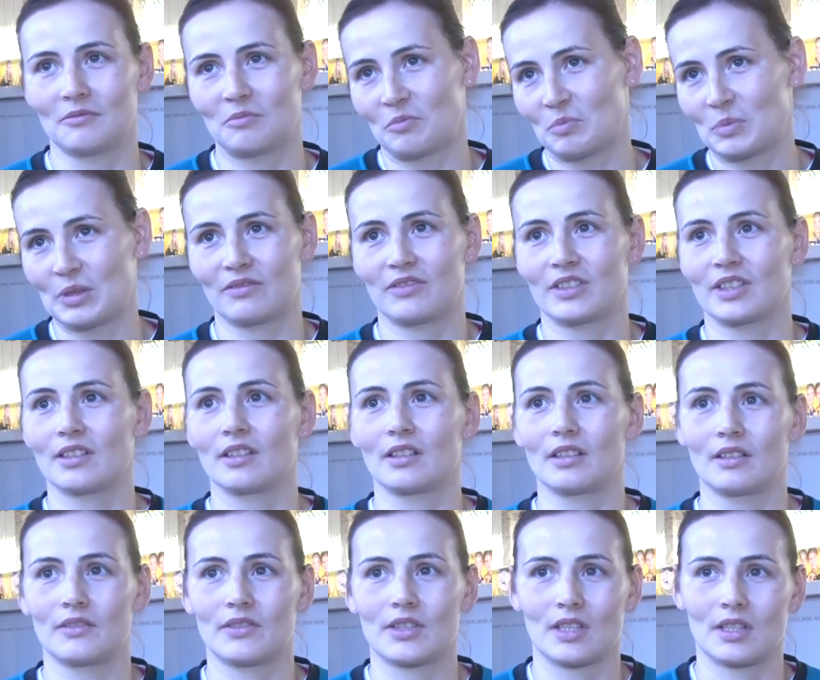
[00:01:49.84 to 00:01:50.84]
мы
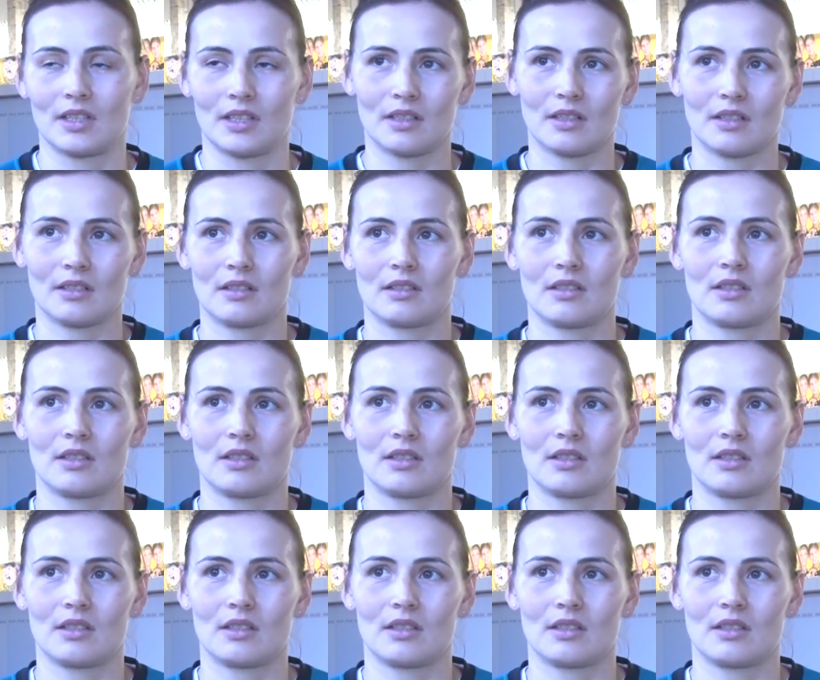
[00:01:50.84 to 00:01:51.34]
выиграли все игры